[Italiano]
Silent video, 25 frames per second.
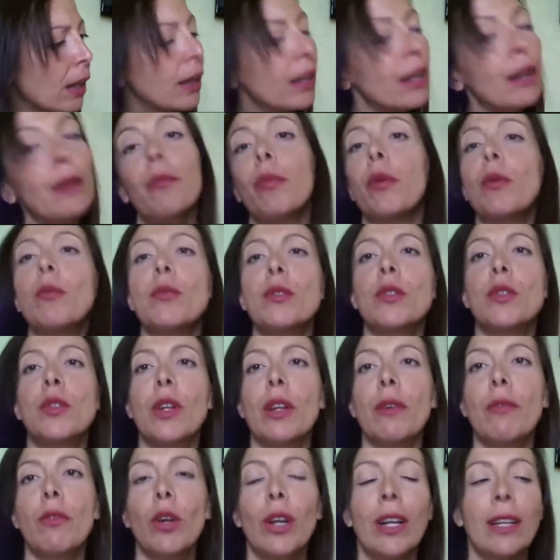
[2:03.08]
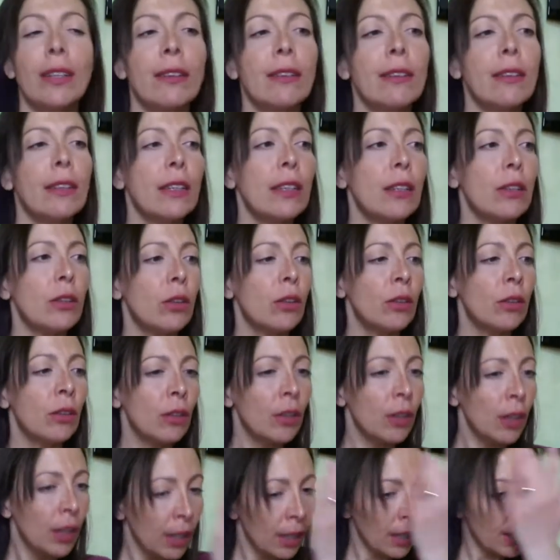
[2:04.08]
era in promozione
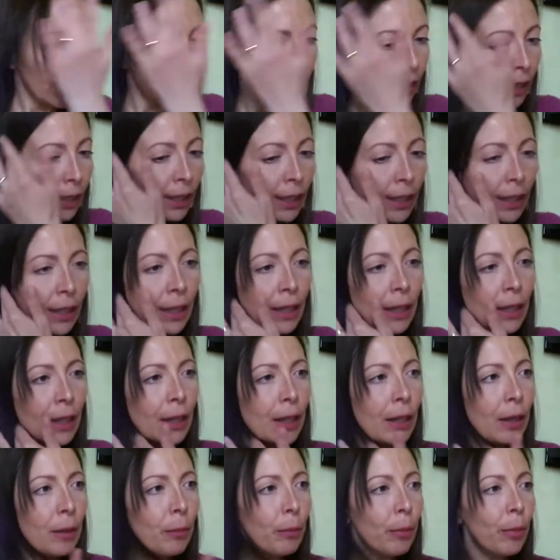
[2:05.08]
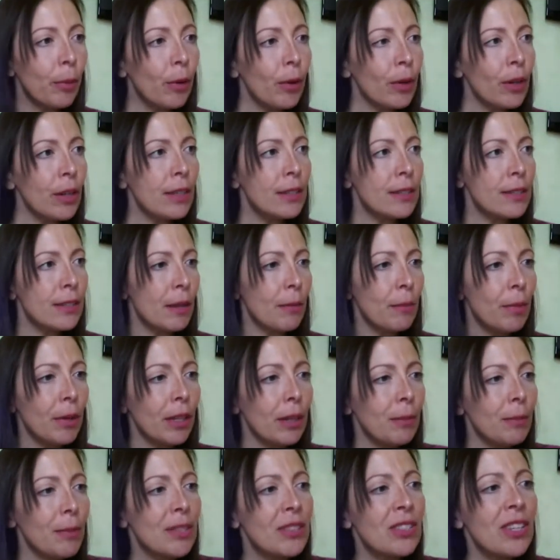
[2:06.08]
volantino eh, poi
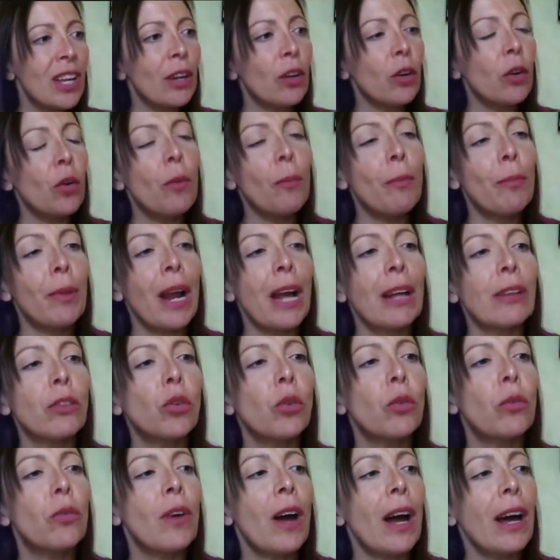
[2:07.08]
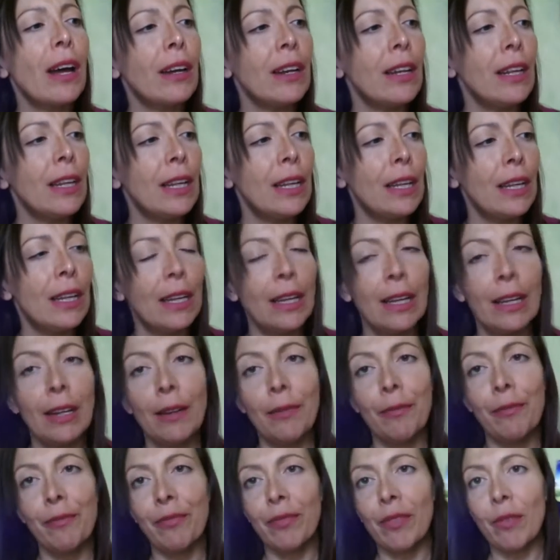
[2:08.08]
sempre da mangiare ho comprato
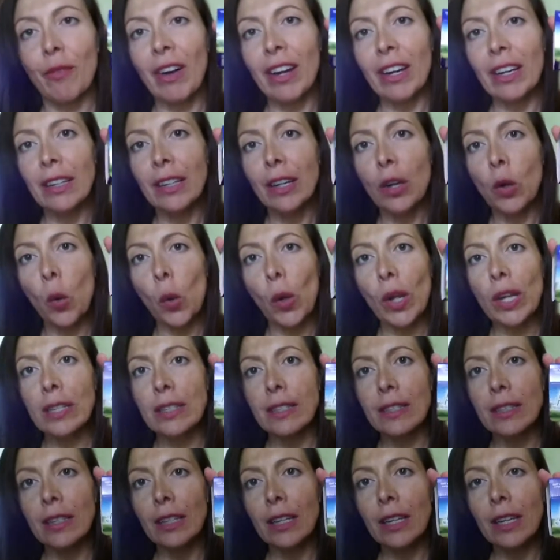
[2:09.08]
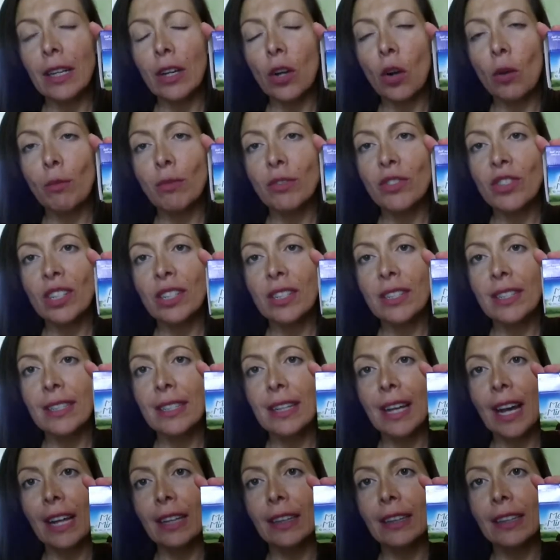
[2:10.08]
vari, vari di questi
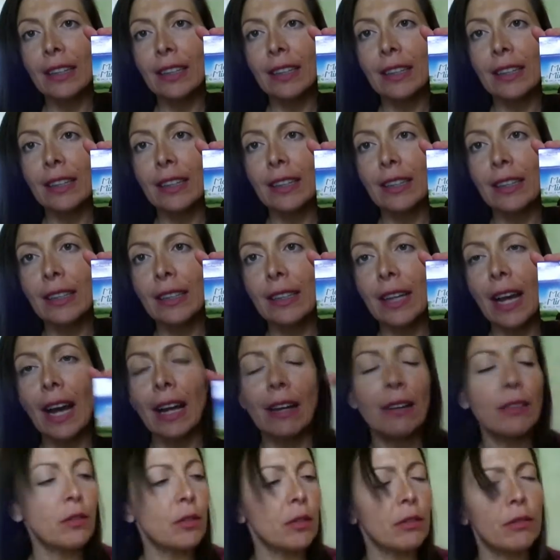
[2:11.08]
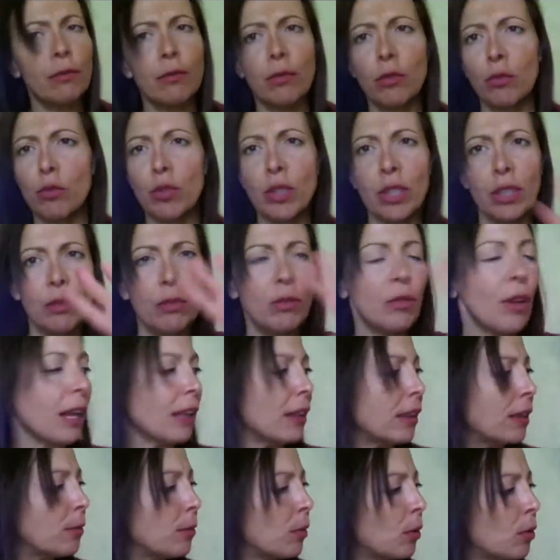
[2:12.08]
omogenizzati di... Ah, se, scusate un
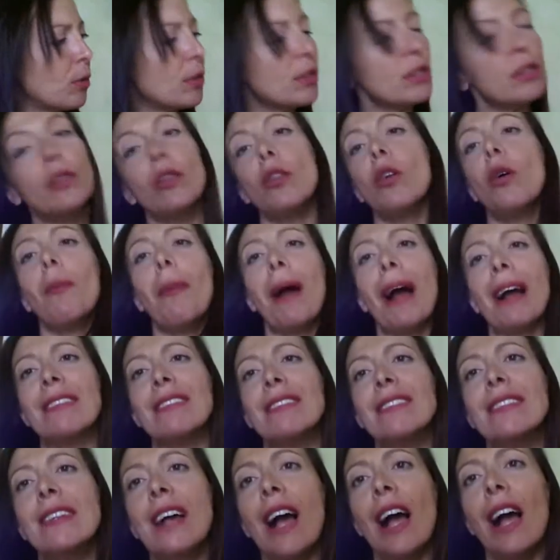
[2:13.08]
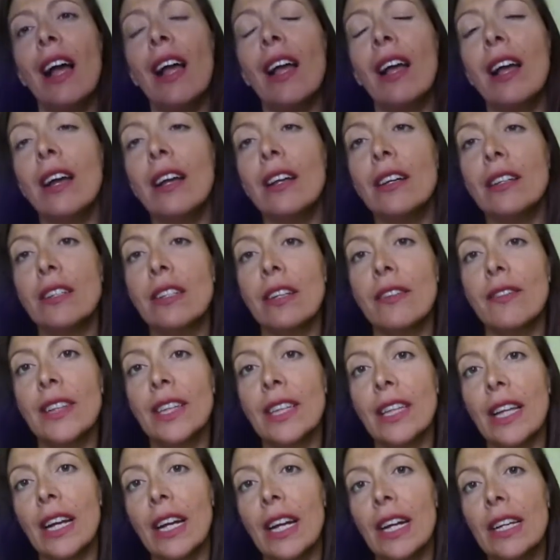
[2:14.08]
attimo, questo lo mangia, se vi
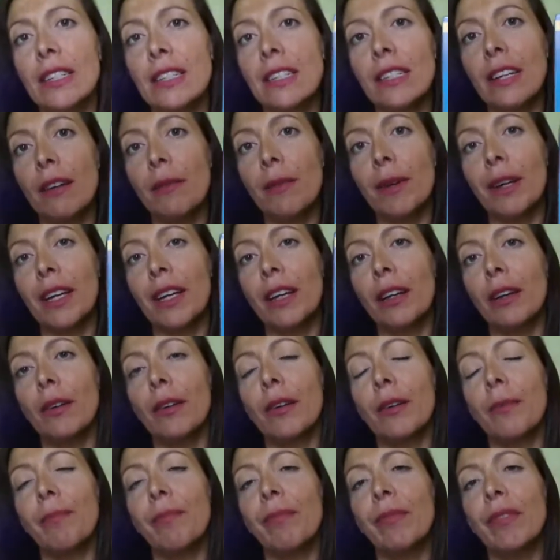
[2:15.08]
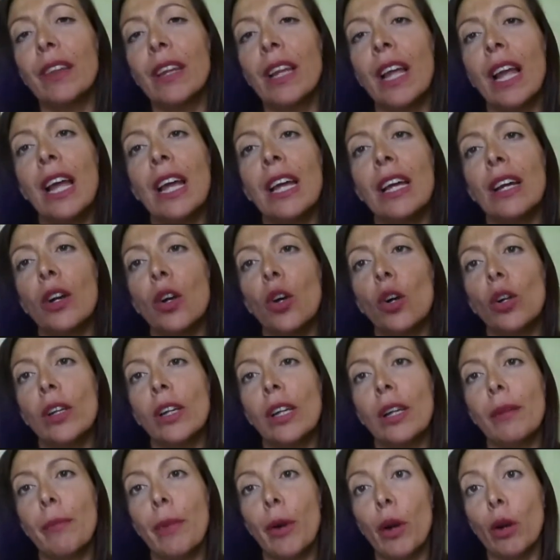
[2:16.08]
interessa, magari, mm,
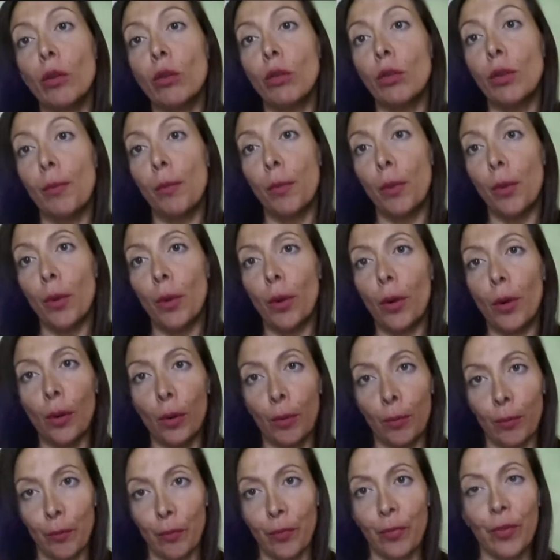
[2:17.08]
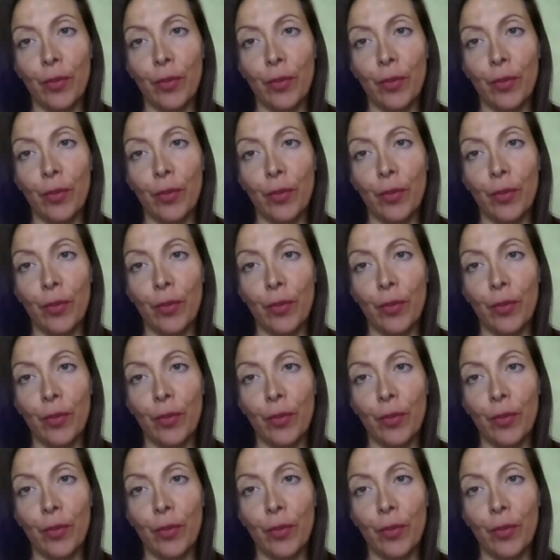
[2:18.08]
con il brodo di pollo,